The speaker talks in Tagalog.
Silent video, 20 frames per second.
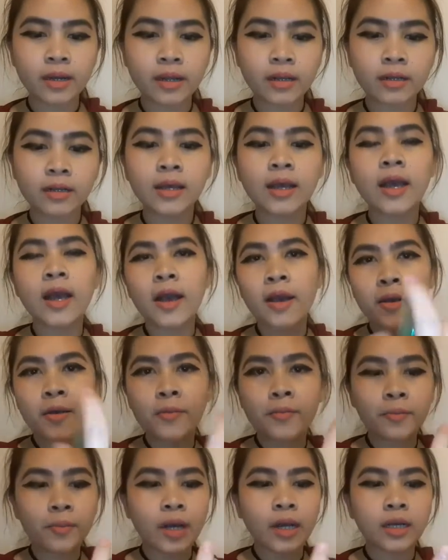parang
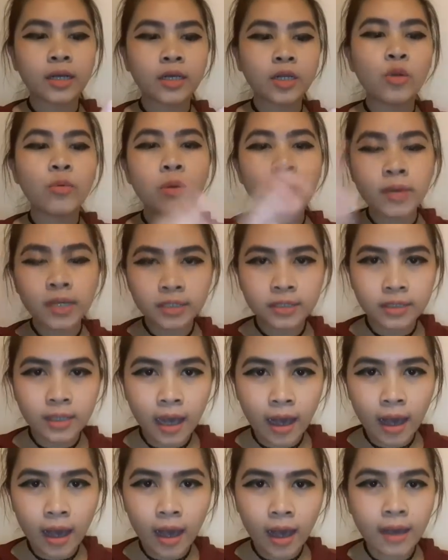pag lumabas
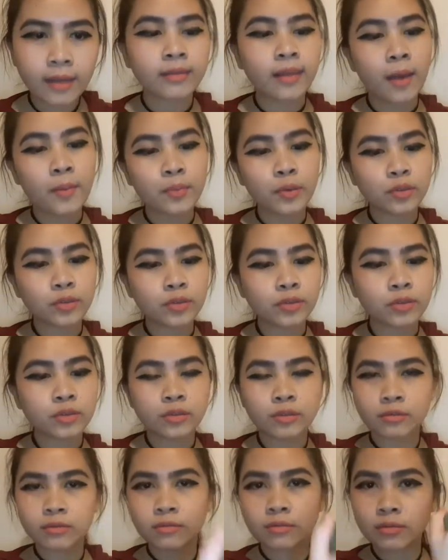ka,
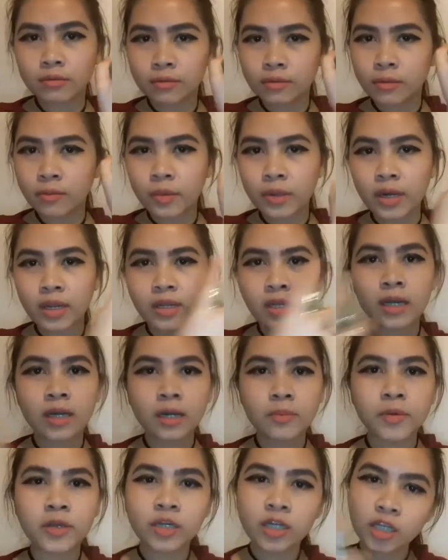tapos para hindi
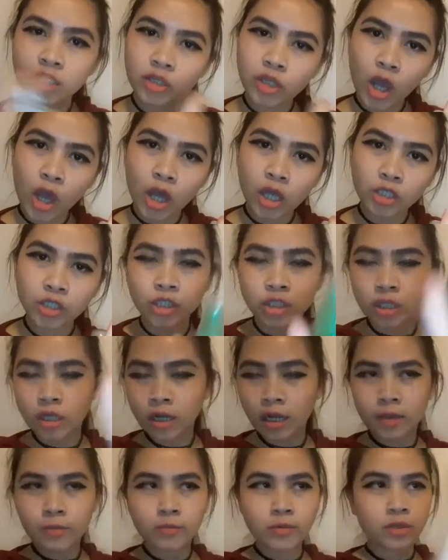ka na
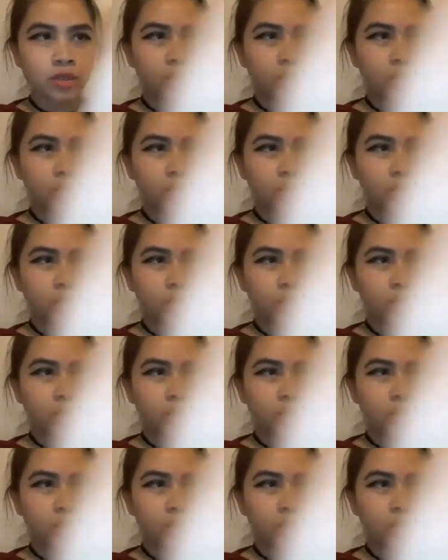mag-retouch, lagay